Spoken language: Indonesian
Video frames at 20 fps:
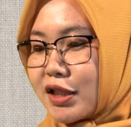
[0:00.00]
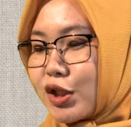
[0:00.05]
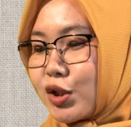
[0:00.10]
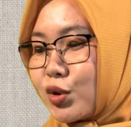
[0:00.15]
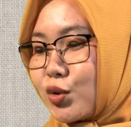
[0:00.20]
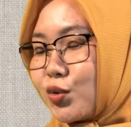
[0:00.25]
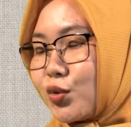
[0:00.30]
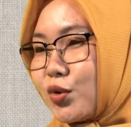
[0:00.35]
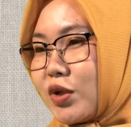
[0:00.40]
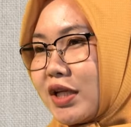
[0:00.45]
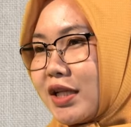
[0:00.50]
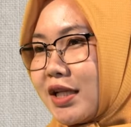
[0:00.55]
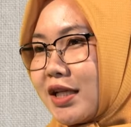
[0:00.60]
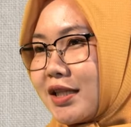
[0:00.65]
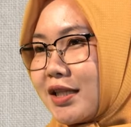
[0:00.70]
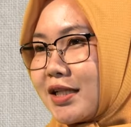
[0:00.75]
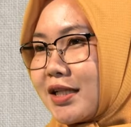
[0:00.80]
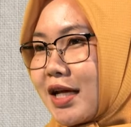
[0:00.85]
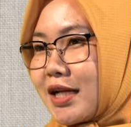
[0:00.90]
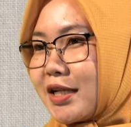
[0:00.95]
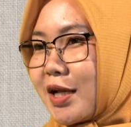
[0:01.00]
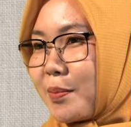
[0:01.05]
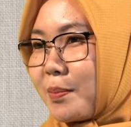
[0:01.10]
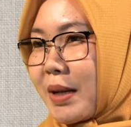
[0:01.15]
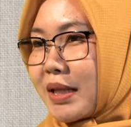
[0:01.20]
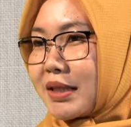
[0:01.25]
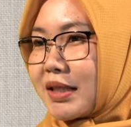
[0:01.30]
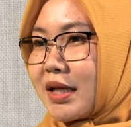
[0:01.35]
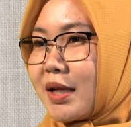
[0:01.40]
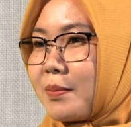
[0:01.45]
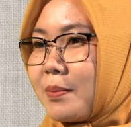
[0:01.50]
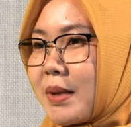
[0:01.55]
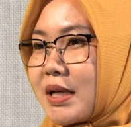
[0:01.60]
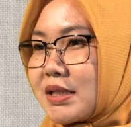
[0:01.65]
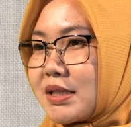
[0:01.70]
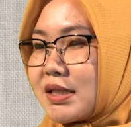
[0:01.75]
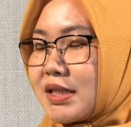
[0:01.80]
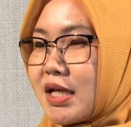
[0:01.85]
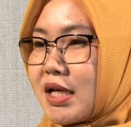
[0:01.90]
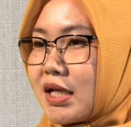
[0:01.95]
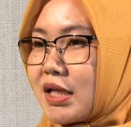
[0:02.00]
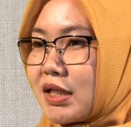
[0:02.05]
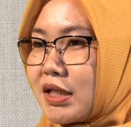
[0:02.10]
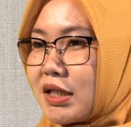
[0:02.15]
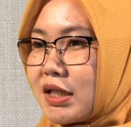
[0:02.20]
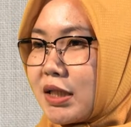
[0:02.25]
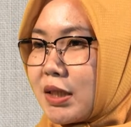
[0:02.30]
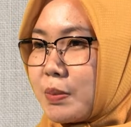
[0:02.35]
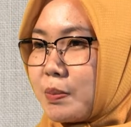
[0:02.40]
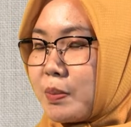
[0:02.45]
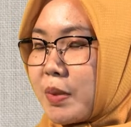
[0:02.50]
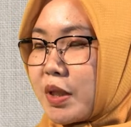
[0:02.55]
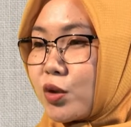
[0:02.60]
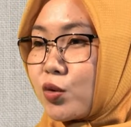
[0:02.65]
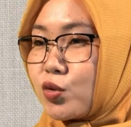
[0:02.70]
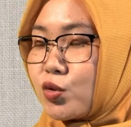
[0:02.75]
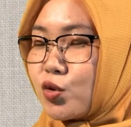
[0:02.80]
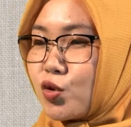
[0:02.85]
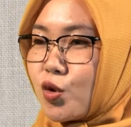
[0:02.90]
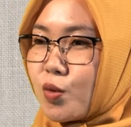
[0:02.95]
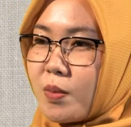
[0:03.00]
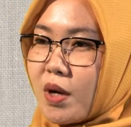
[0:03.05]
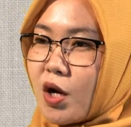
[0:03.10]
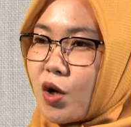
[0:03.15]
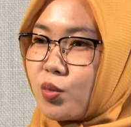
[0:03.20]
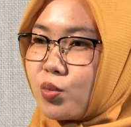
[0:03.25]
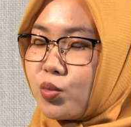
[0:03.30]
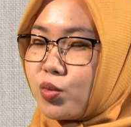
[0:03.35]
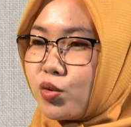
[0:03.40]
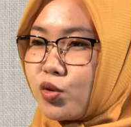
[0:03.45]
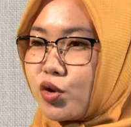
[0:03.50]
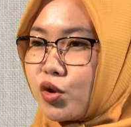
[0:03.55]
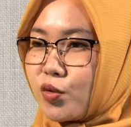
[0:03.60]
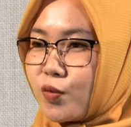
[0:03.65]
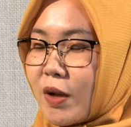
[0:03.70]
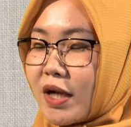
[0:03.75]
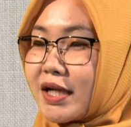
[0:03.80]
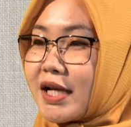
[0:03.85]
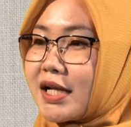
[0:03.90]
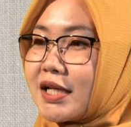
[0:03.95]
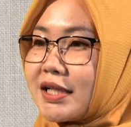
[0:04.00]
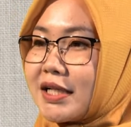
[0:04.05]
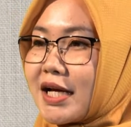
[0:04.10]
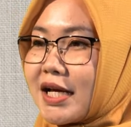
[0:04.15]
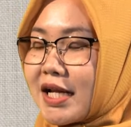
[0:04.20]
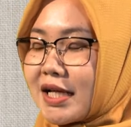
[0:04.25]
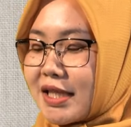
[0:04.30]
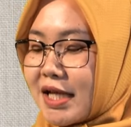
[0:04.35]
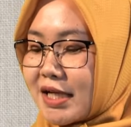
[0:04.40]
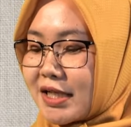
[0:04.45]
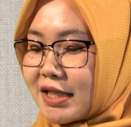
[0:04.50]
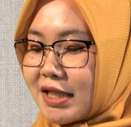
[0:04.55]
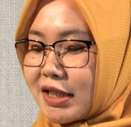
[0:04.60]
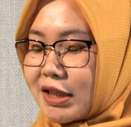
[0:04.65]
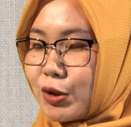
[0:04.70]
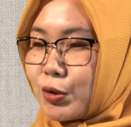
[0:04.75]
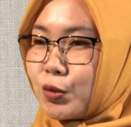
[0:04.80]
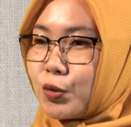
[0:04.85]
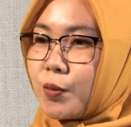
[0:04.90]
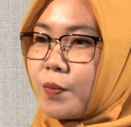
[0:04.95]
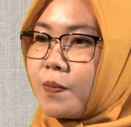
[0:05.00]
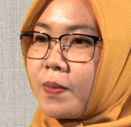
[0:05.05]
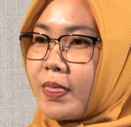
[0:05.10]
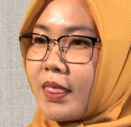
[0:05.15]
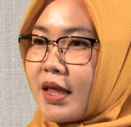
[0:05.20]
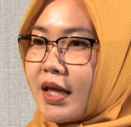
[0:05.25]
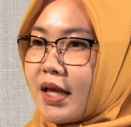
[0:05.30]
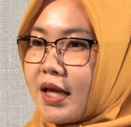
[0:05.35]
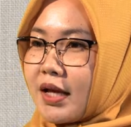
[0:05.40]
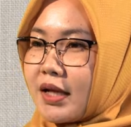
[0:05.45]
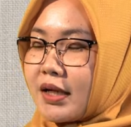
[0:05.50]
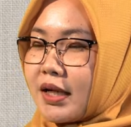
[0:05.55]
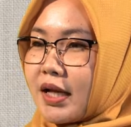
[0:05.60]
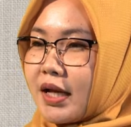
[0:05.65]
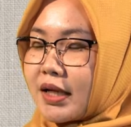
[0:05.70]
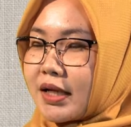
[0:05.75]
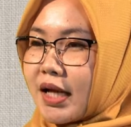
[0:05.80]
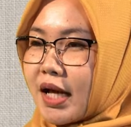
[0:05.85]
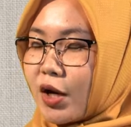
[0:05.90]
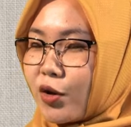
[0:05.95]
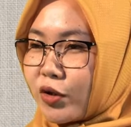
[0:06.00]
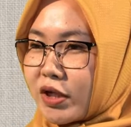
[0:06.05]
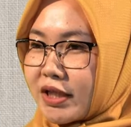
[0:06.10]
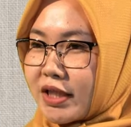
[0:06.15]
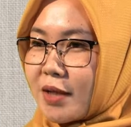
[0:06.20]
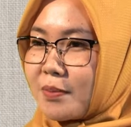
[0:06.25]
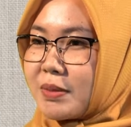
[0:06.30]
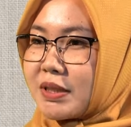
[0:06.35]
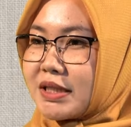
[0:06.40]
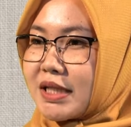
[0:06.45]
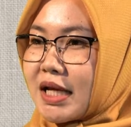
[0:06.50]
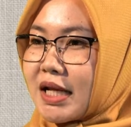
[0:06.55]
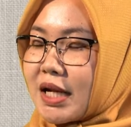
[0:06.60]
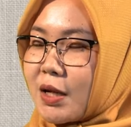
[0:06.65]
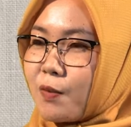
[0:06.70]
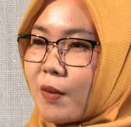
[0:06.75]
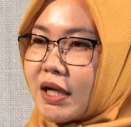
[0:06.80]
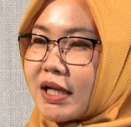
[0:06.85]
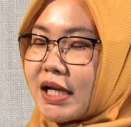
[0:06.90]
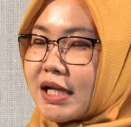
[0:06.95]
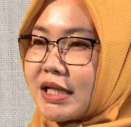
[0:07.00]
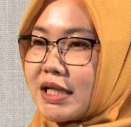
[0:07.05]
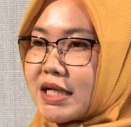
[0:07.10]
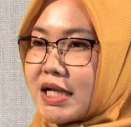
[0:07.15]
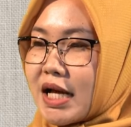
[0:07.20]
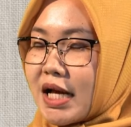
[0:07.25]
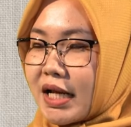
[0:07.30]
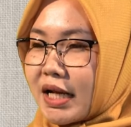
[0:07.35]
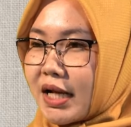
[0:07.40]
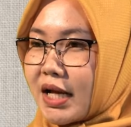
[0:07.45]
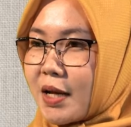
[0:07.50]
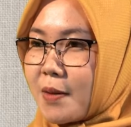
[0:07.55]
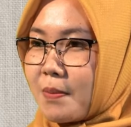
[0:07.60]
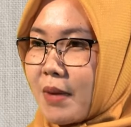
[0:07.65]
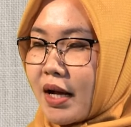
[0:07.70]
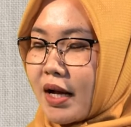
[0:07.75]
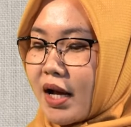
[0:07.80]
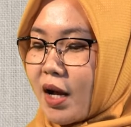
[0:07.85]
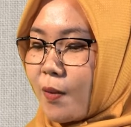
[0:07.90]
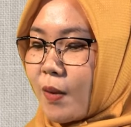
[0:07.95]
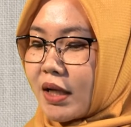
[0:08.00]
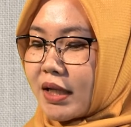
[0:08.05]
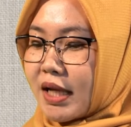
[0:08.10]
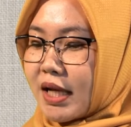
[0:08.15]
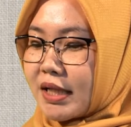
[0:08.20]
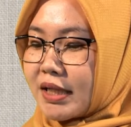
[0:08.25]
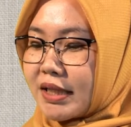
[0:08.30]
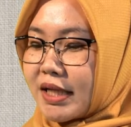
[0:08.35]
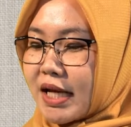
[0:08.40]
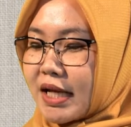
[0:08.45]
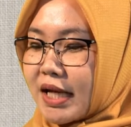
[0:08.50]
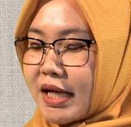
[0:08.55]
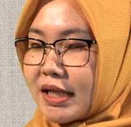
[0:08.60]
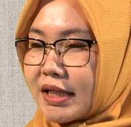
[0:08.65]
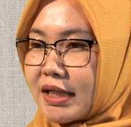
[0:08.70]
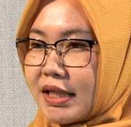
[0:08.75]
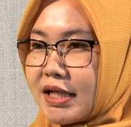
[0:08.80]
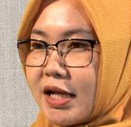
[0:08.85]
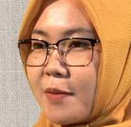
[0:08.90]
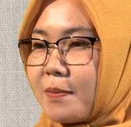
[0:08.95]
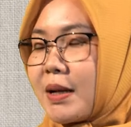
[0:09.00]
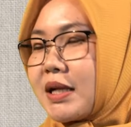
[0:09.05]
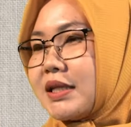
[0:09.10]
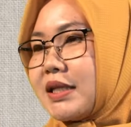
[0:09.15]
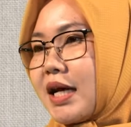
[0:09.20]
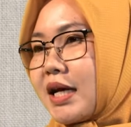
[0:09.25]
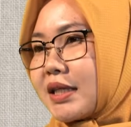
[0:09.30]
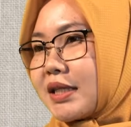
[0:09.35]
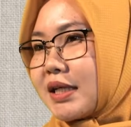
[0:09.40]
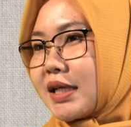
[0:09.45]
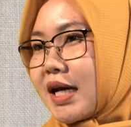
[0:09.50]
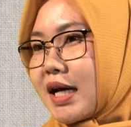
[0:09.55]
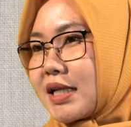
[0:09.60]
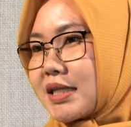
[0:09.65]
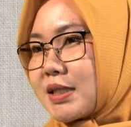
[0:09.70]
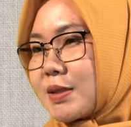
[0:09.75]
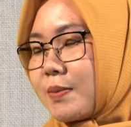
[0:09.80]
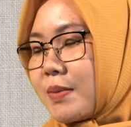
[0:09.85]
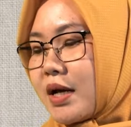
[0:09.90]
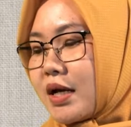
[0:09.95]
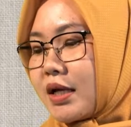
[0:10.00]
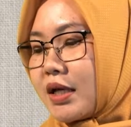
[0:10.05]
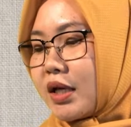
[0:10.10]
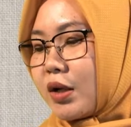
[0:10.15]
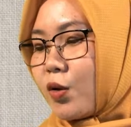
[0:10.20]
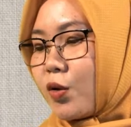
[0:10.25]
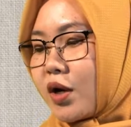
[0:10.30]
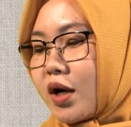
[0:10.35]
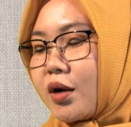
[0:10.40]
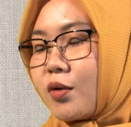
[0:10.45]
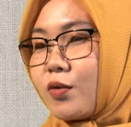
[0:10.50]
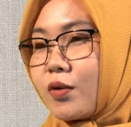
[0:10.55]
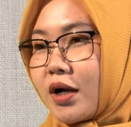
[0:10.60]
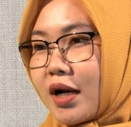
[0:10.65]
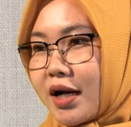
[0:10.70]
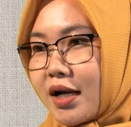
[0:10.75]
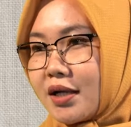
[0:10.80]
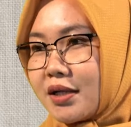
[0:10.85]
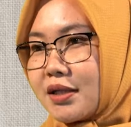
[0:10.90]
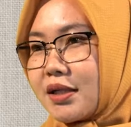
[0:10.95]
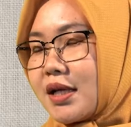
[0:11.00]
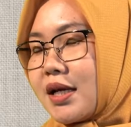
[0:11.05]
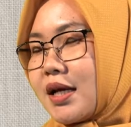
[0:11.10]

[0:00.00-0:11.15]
tentu ini tidak dapat terlepas dari penduduk maupun warga negara tadi itu. Nah, kalau kita bicara warga negara, maka warga negara ini dapat diartikan sebagai orang-orang,